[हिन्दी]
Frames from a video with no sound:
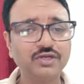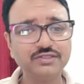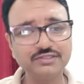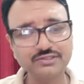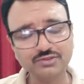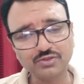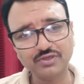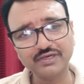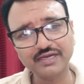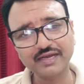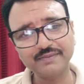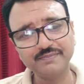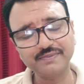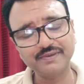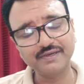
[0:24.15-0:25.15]
जिसको अगर
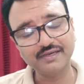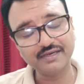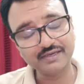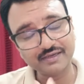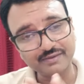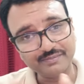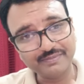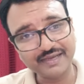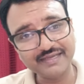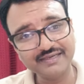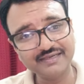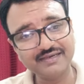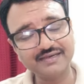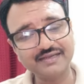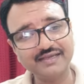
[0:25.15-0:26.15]
आप कंबाइन
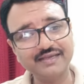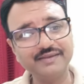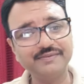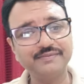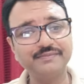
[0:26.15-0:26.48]
करके